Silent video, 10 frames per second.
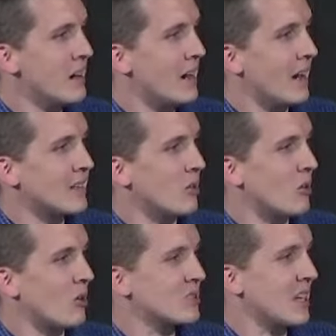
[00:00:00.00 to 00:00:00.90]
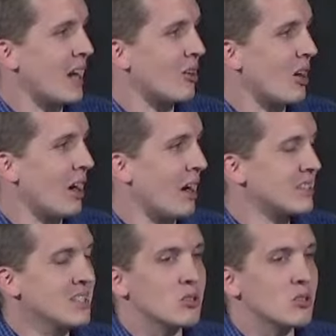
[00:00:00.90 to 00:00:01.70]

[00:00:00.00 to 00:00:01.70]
en à titre